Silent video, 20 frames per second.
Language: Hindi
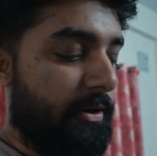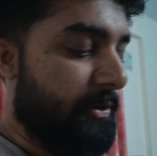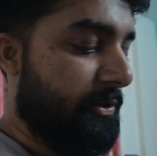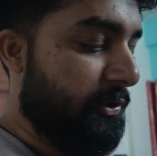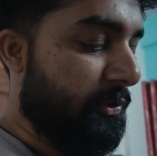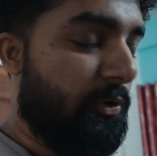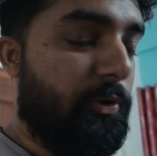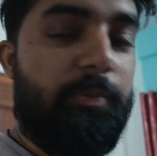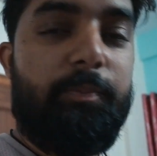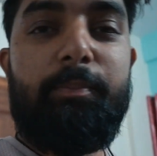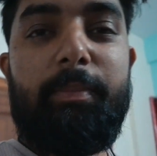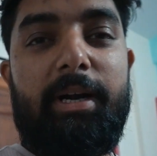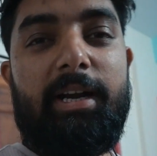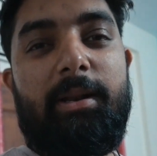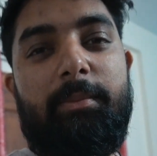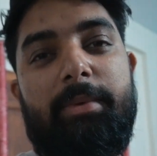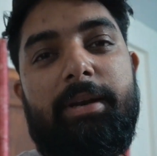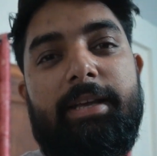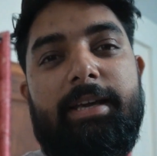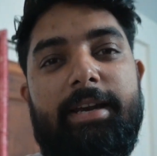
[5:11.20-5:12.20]
जो
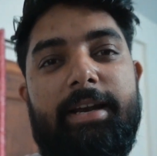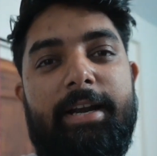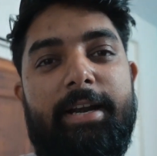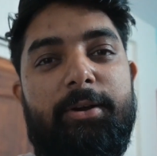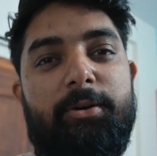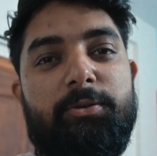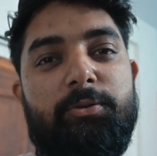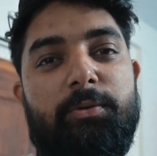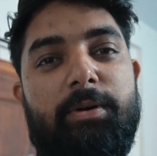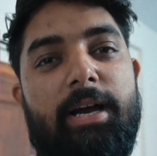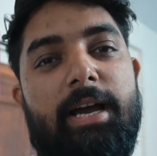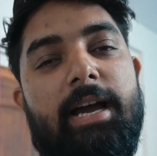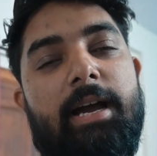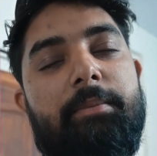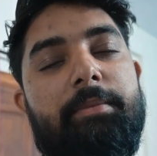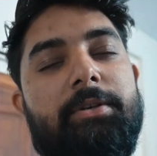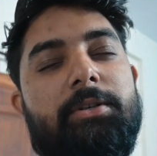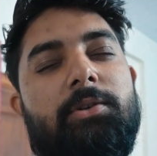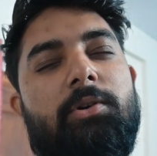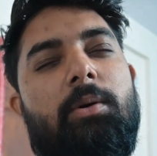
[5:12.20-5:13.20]
मटन बन के रेडी हो चुका है
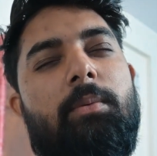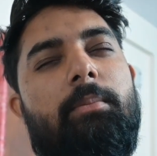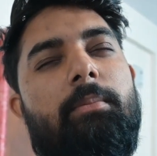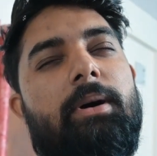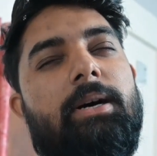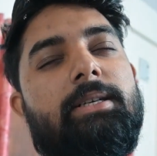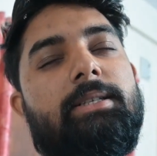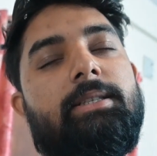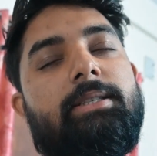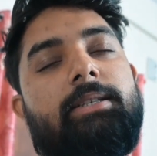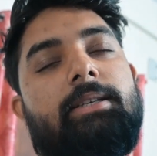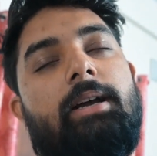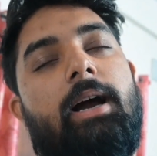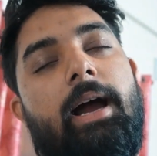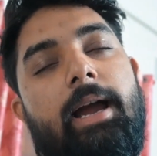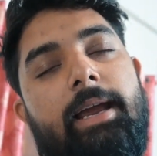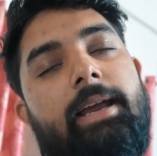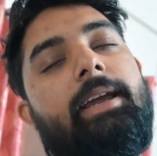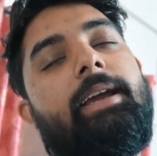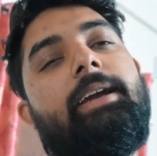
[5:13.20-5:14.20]
अब इसको हम मस्त
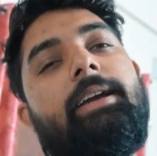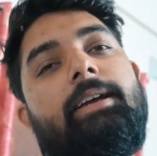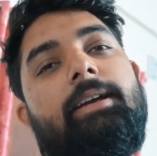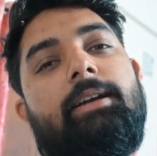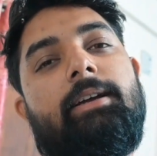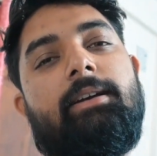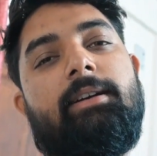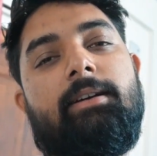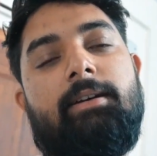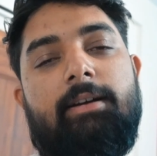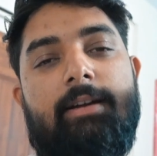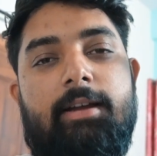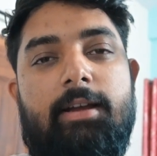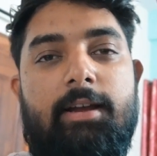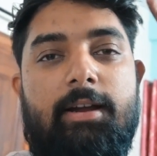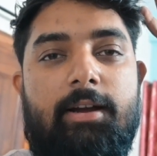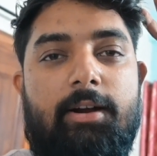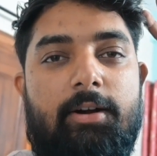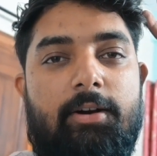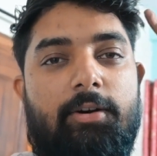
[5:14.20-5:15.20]
खाएंगे
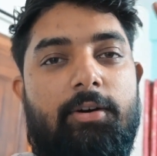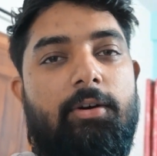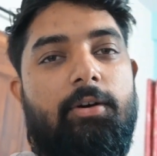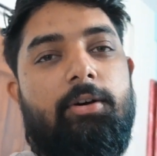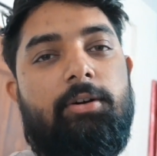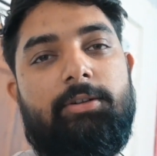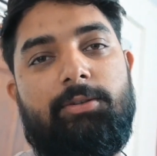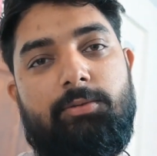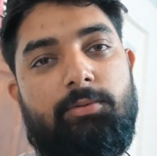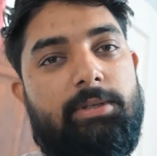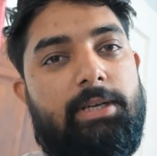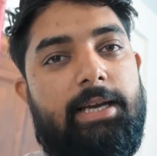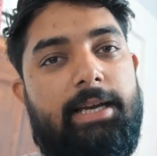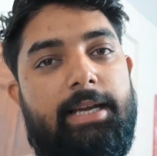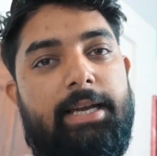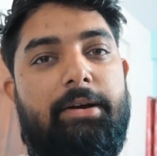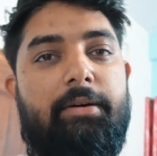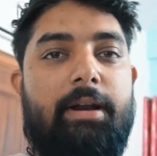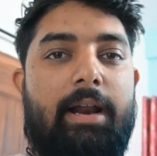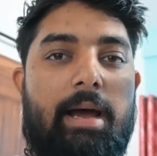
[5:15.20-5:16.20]
और सो
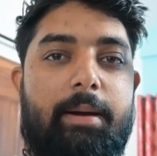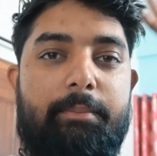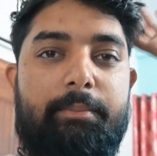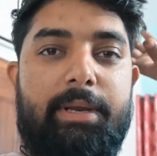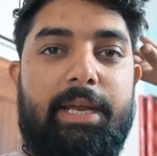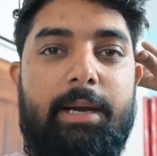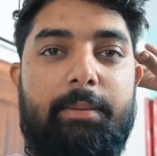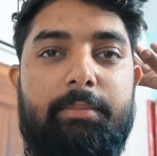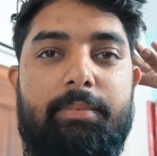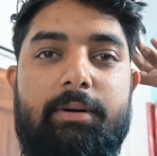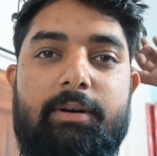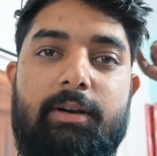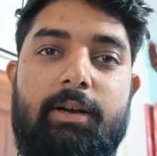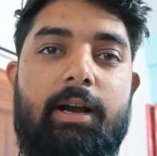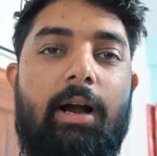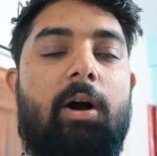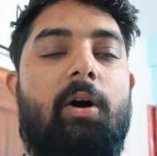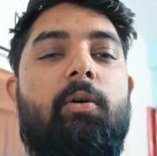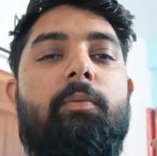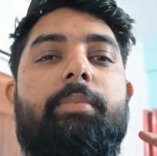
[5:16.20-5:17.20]
जाएंगे और आप भी अब
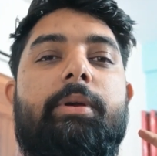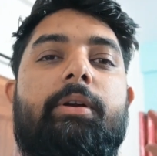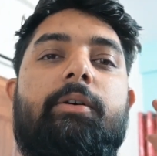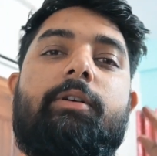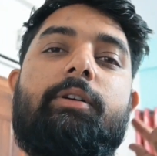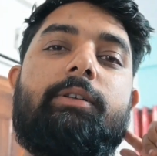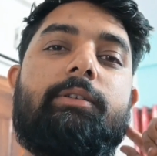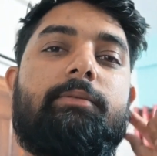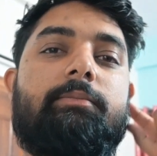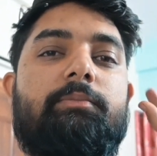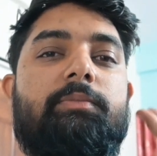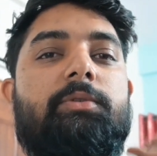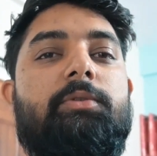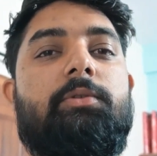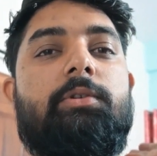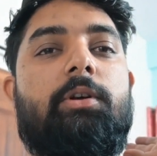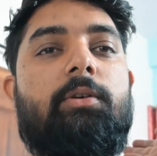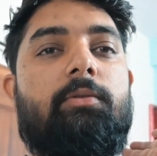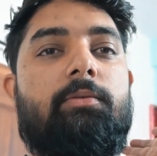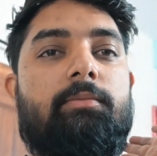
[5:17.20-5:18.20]
खाओ पी और
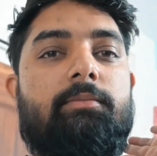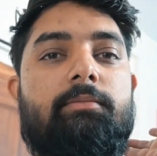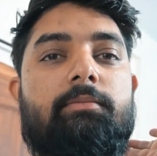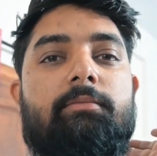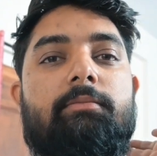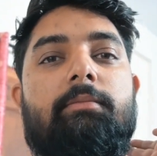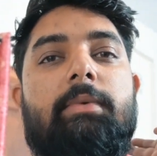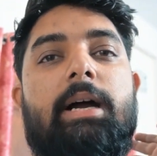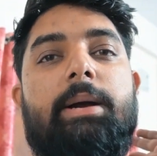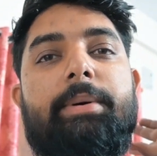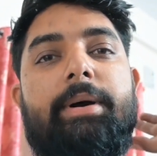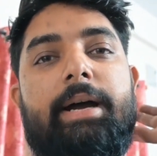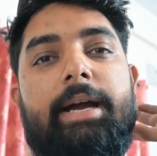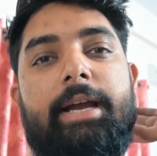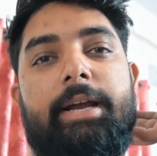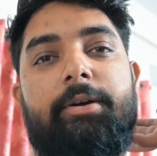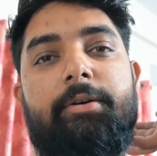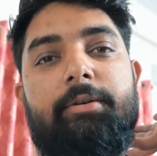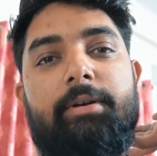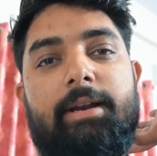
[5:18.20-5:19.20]
सो जाओ बाय
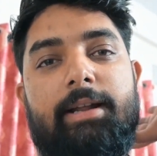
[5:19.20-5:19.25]
बाय गुड